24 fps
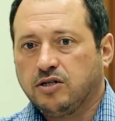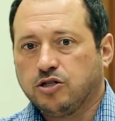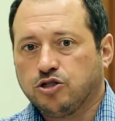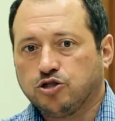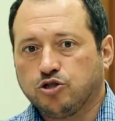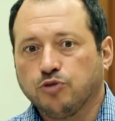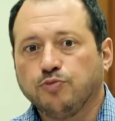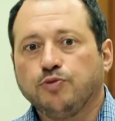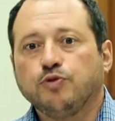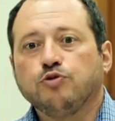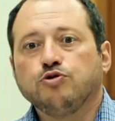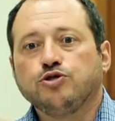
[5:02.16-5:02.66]

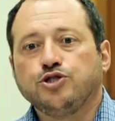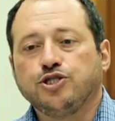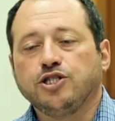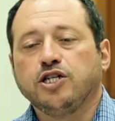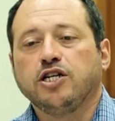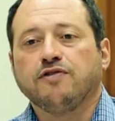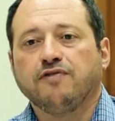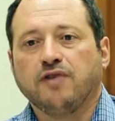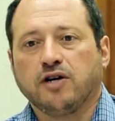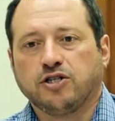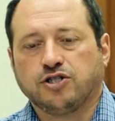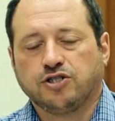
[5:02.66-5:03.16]
чтобы
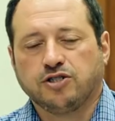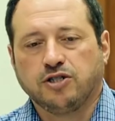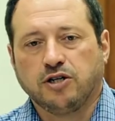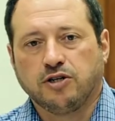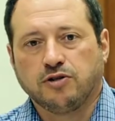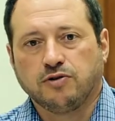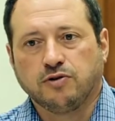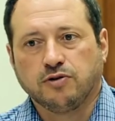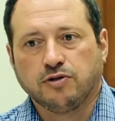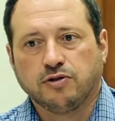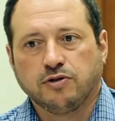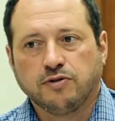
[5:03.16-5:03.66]
учили ваш
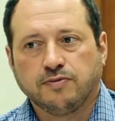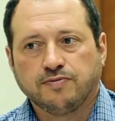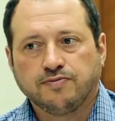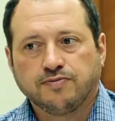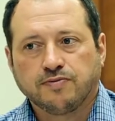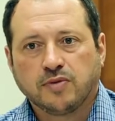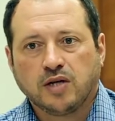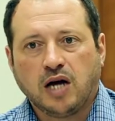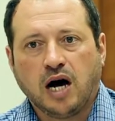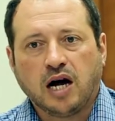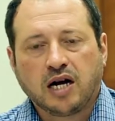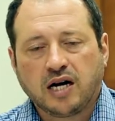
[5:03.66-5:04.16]
народ,
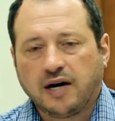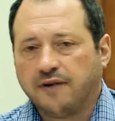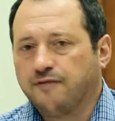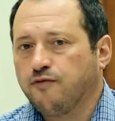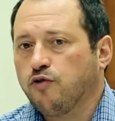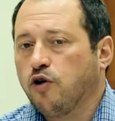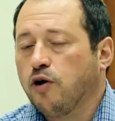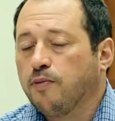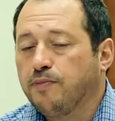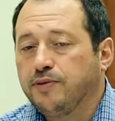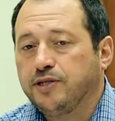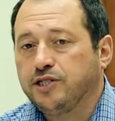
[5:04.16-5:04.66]
а
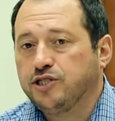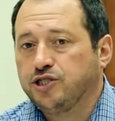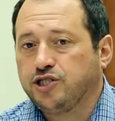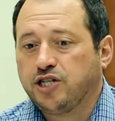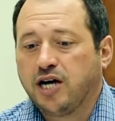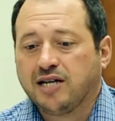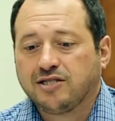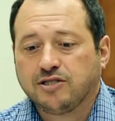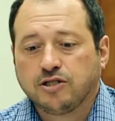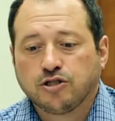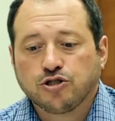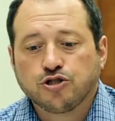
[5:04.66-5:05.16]
кого
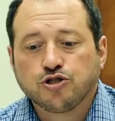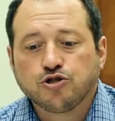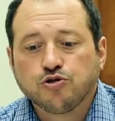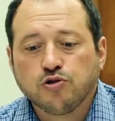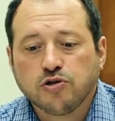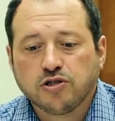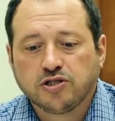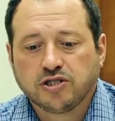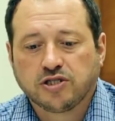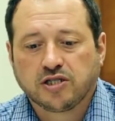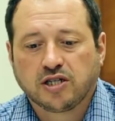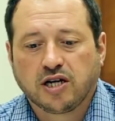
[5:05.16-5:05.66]
обличать
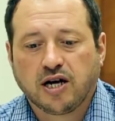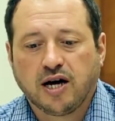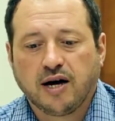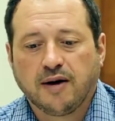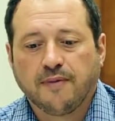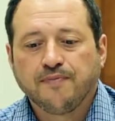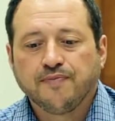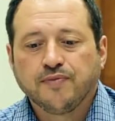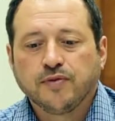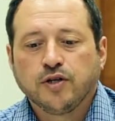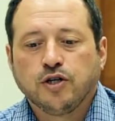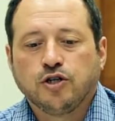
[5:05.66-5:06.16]
жестко
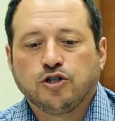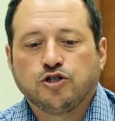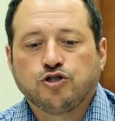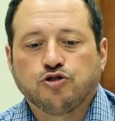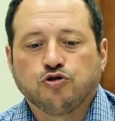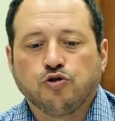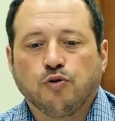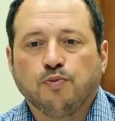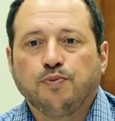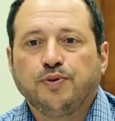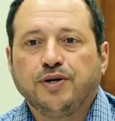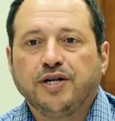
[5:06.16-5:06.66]

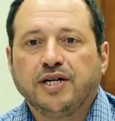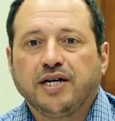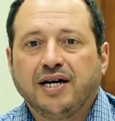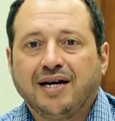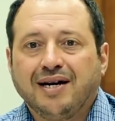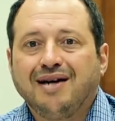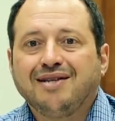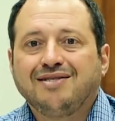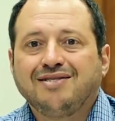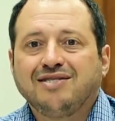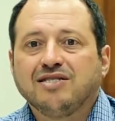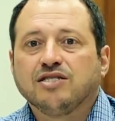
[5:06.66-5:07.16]
чтобы
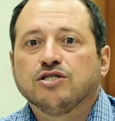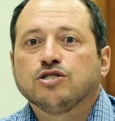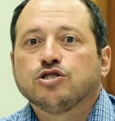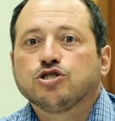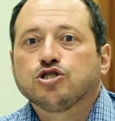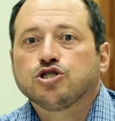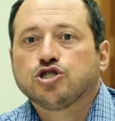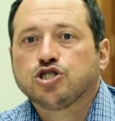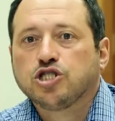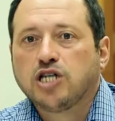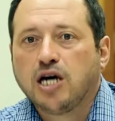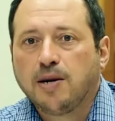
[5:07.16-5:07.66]
эти
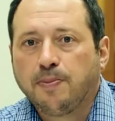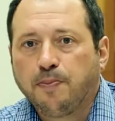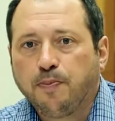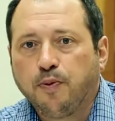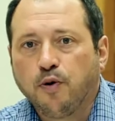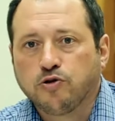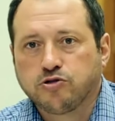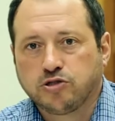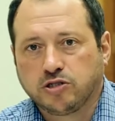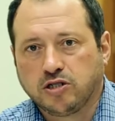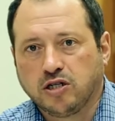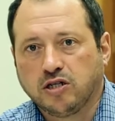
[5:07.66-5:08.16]

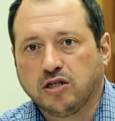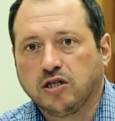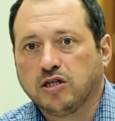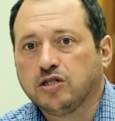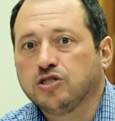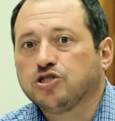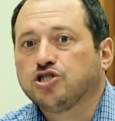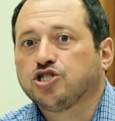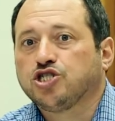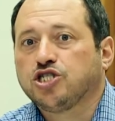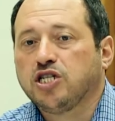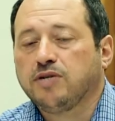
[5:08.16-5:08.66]

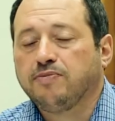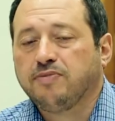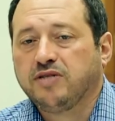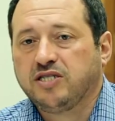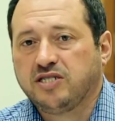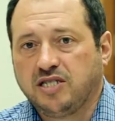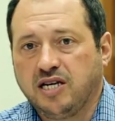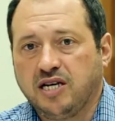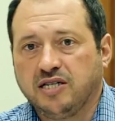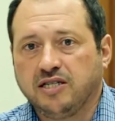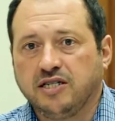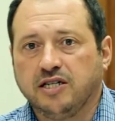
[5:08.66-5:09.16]
лжеапостолы,
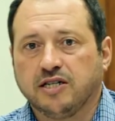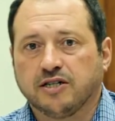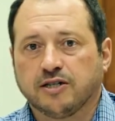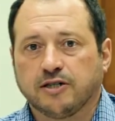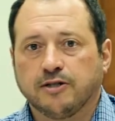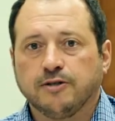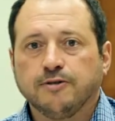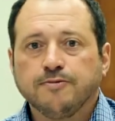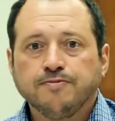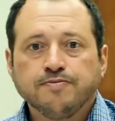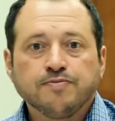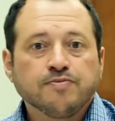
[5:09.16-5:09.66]

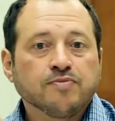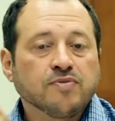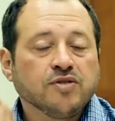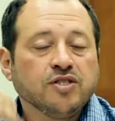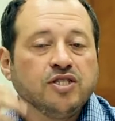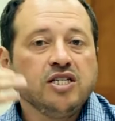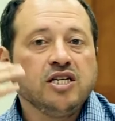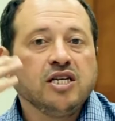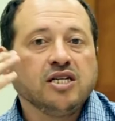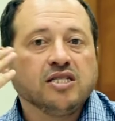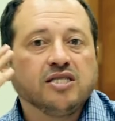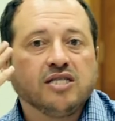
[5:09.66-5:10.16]
лжемиссионеры
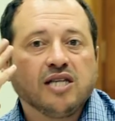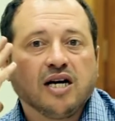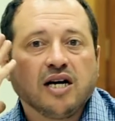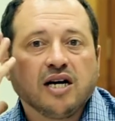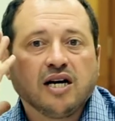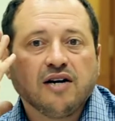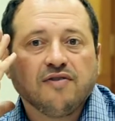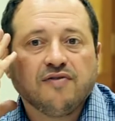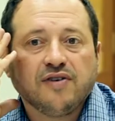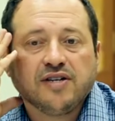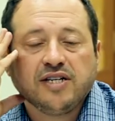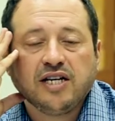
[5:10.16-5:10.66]
не
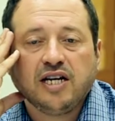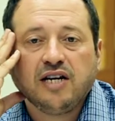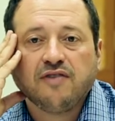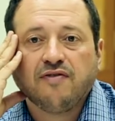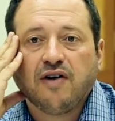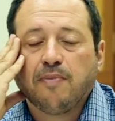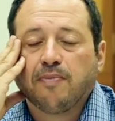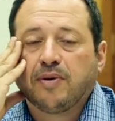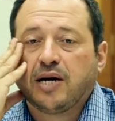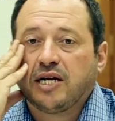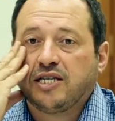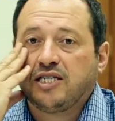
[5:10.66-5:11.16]
наговорили
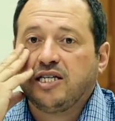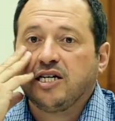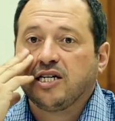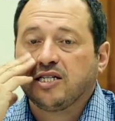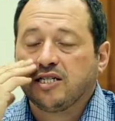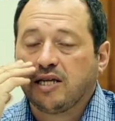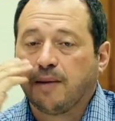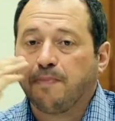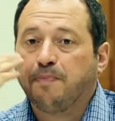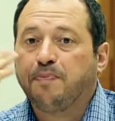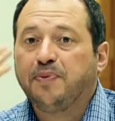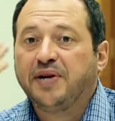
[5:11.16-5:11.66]
вам
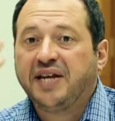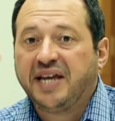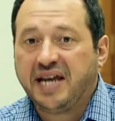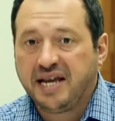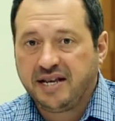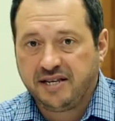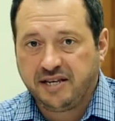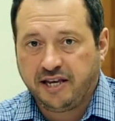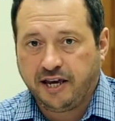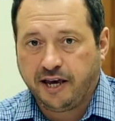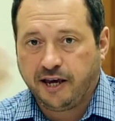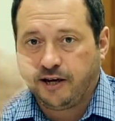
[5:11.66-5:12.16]
каких-то
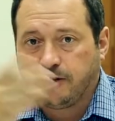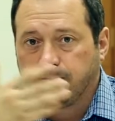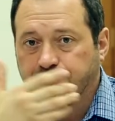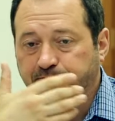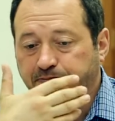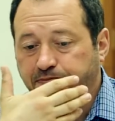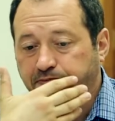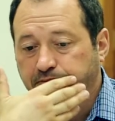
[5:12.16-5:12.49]
бредней.